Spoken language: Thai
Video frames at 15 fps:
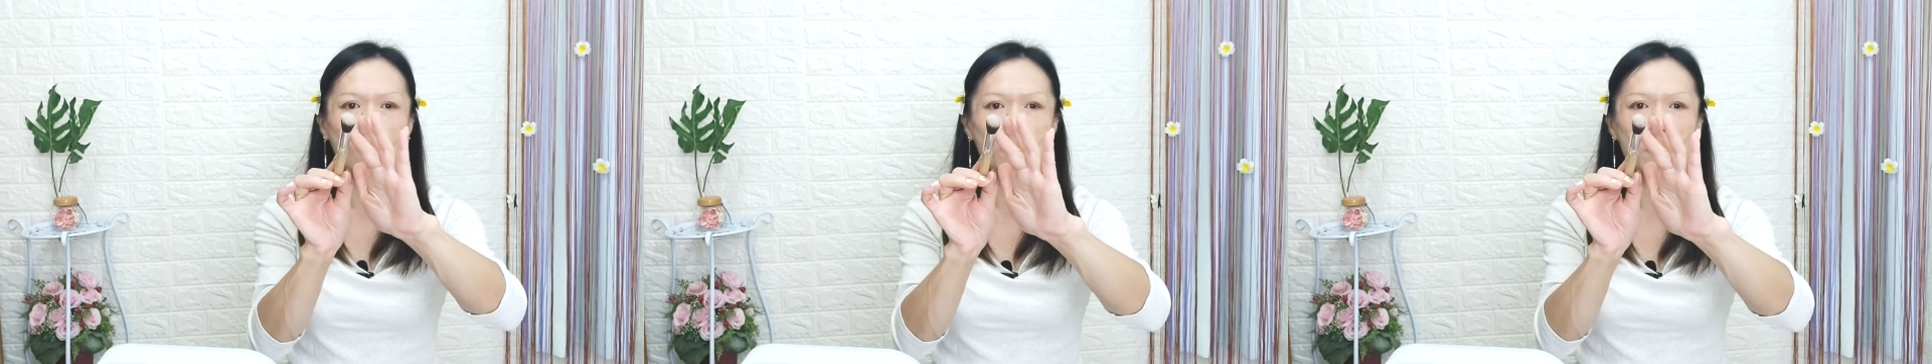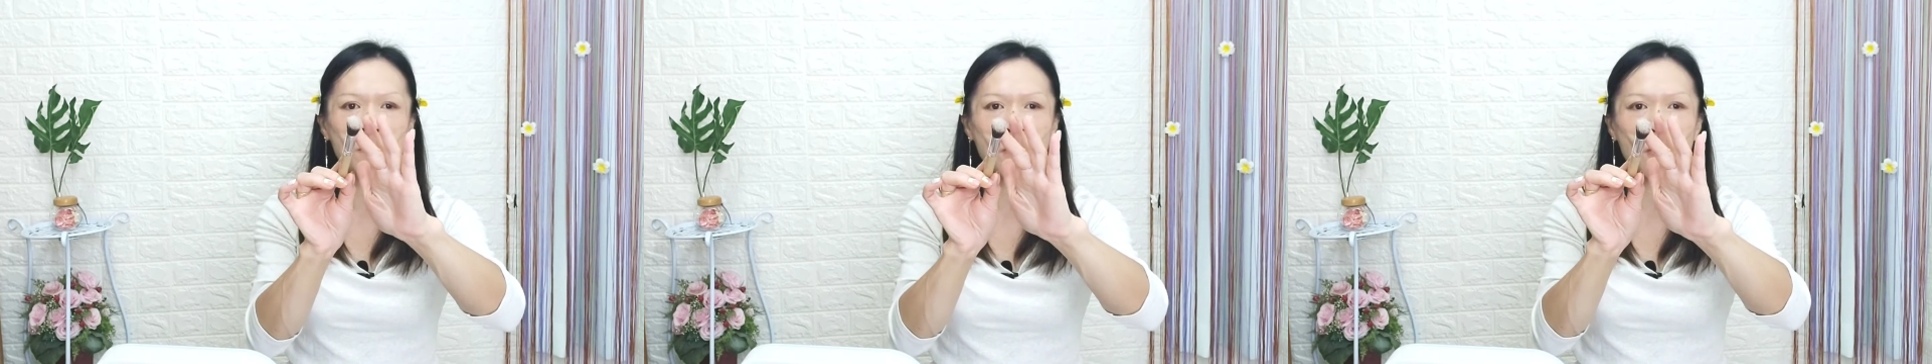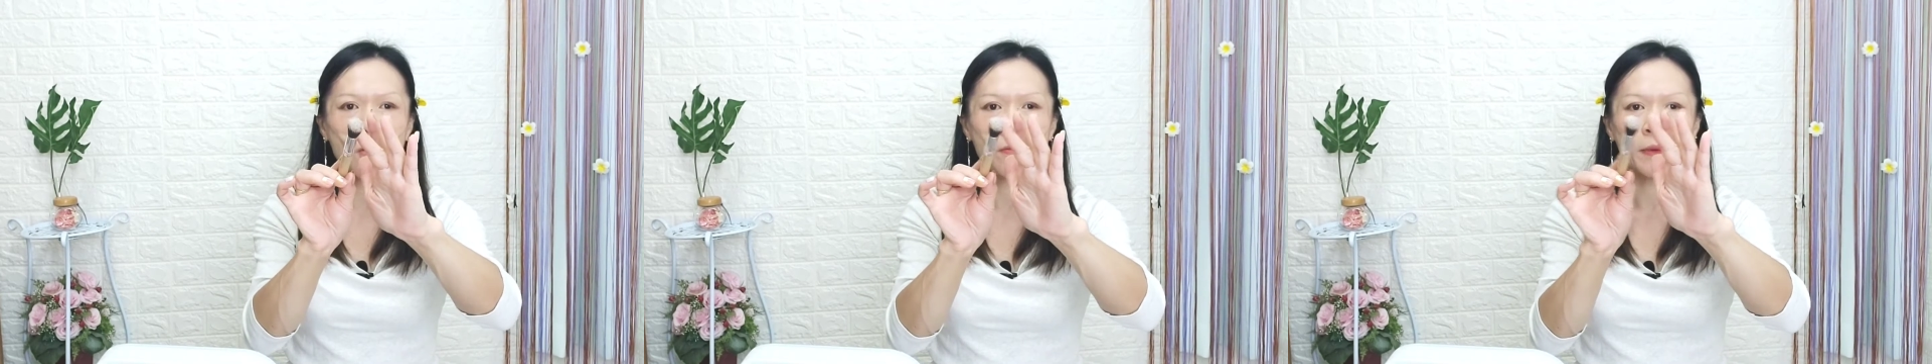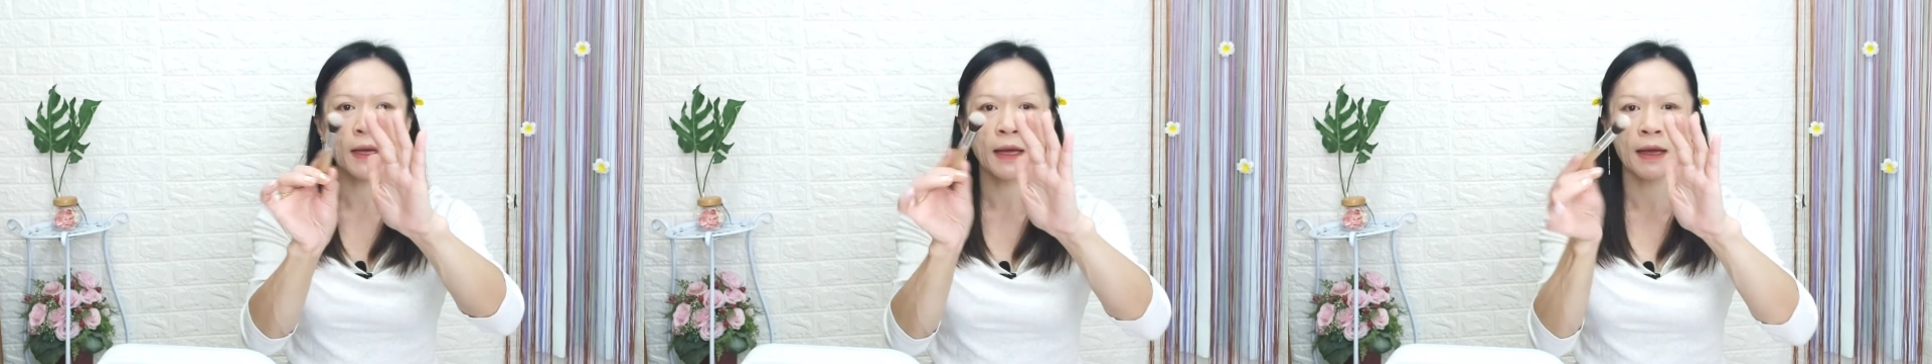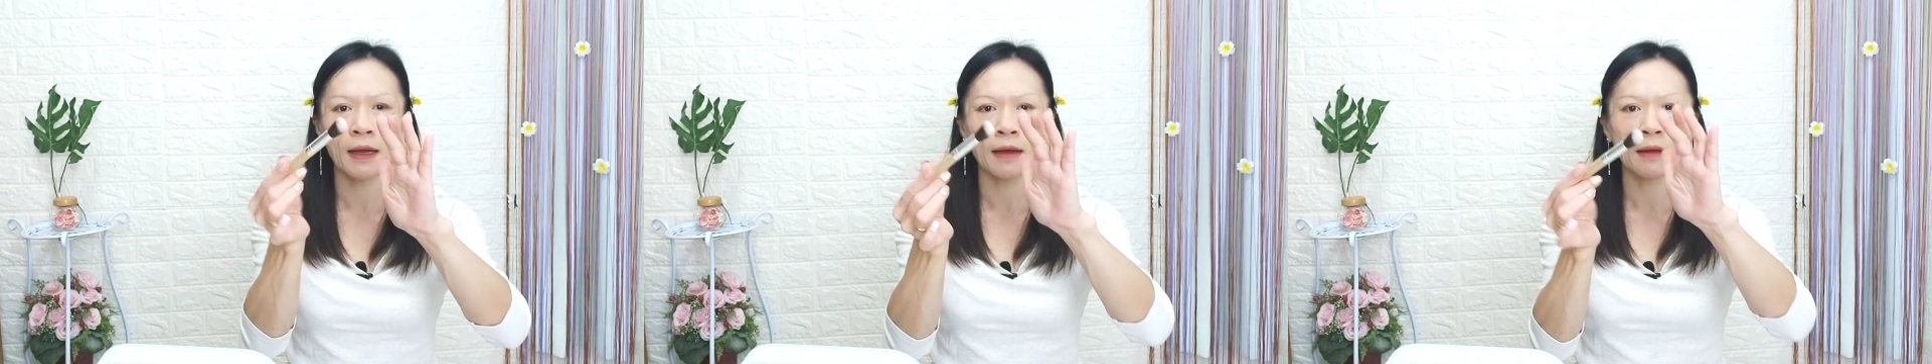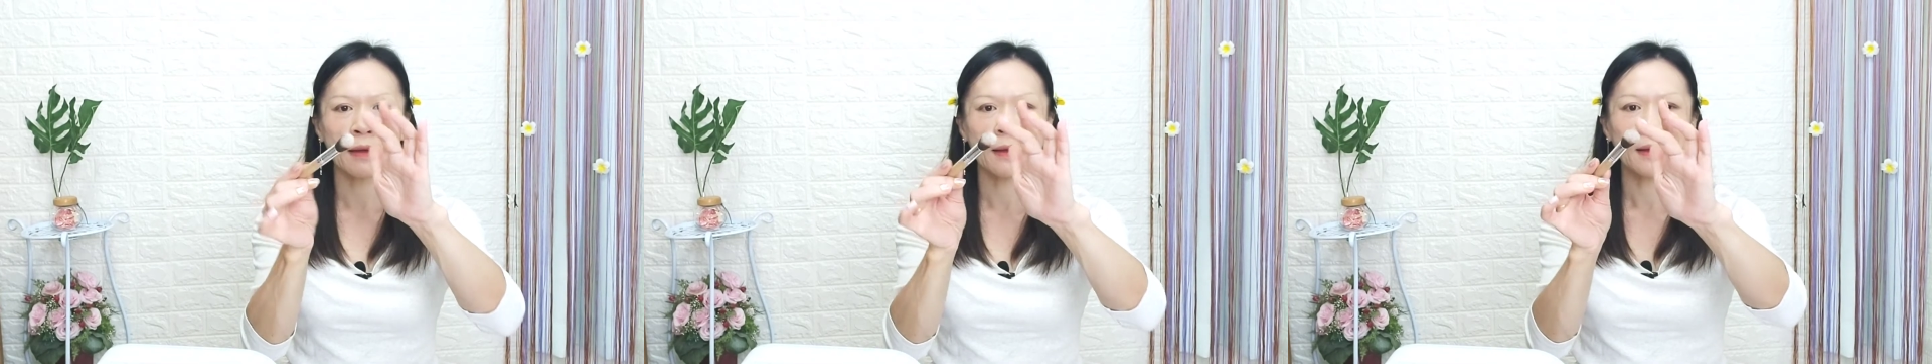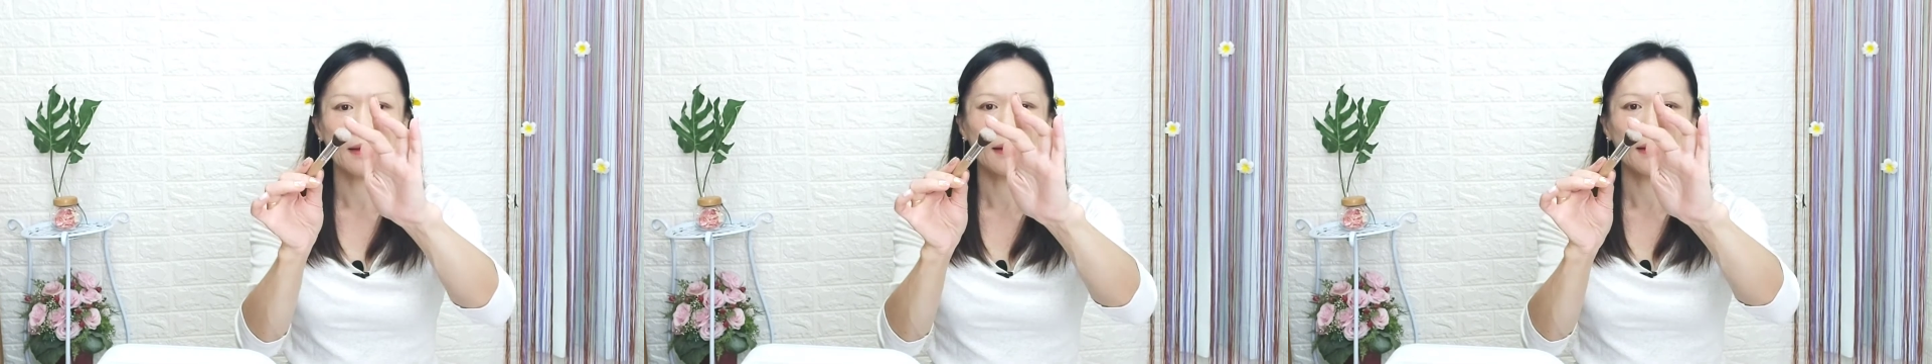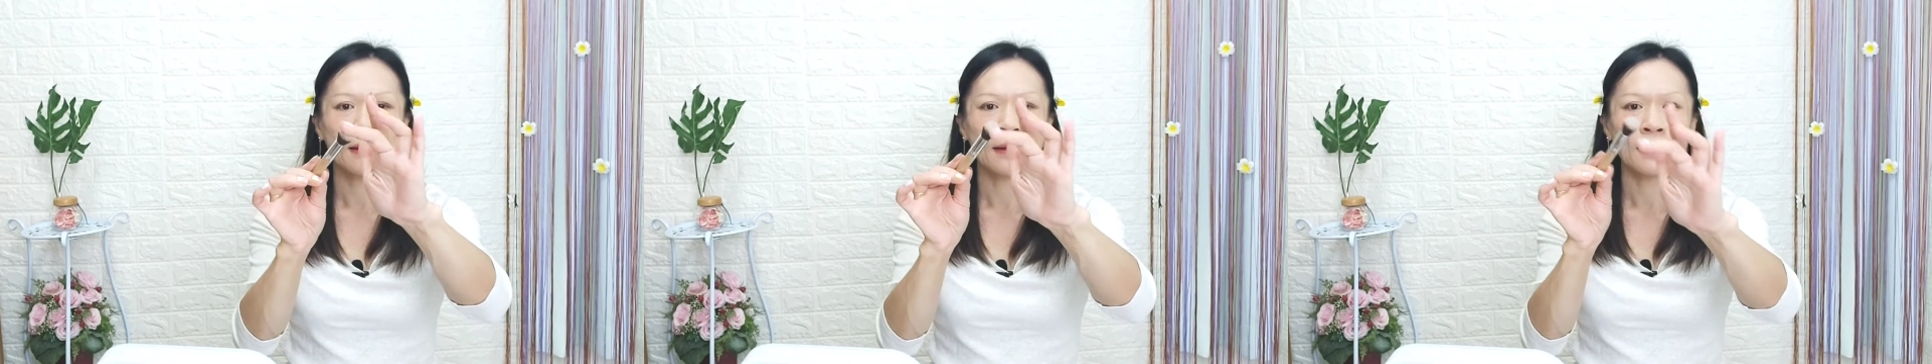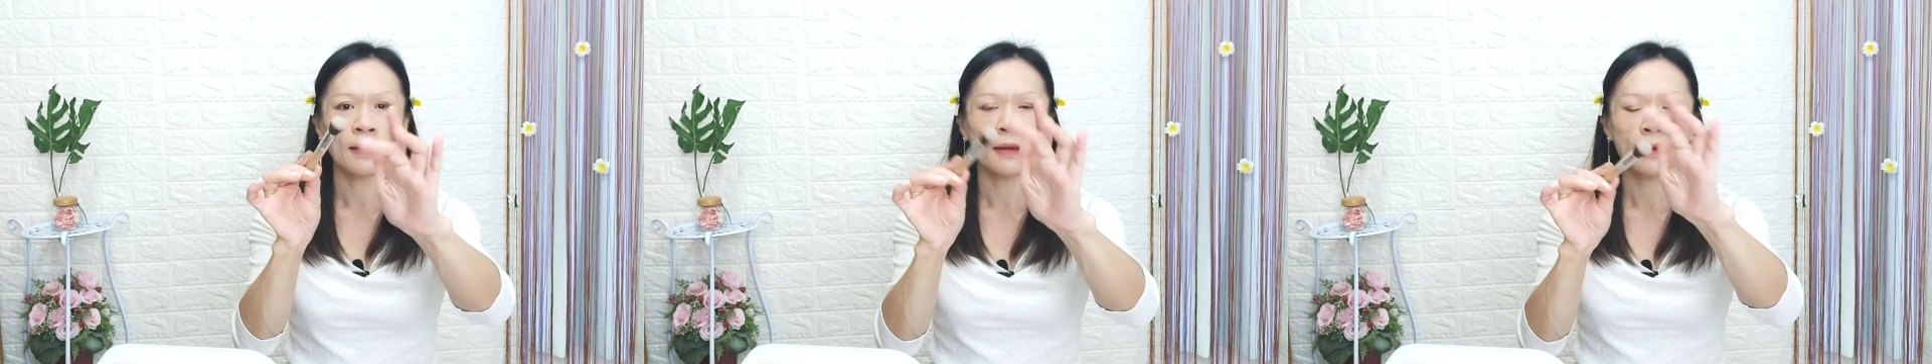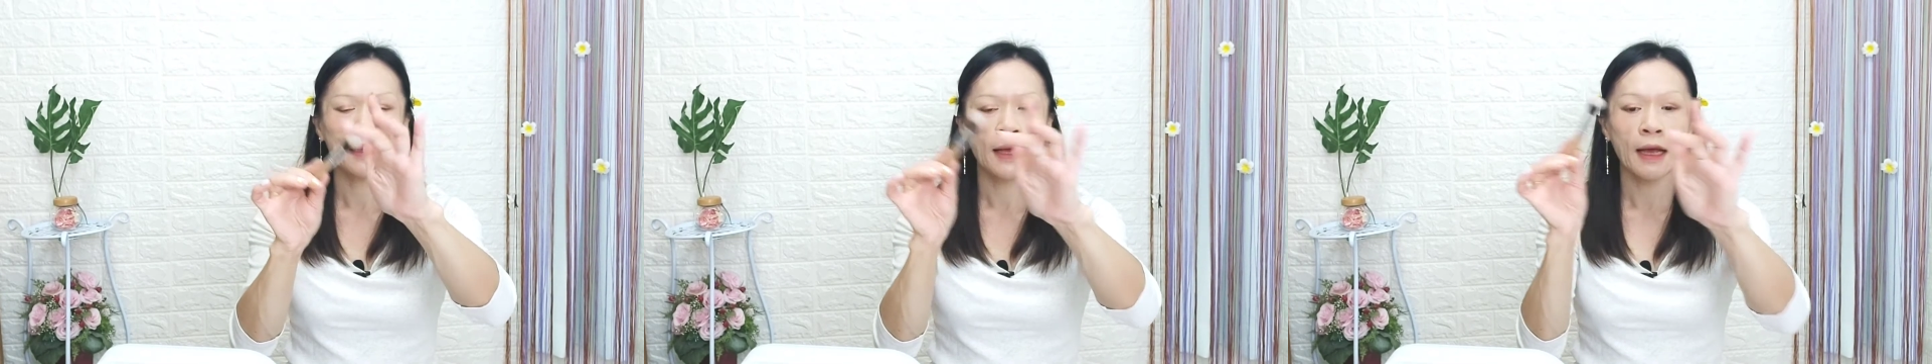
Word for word: วพุ่มๆนะคะใน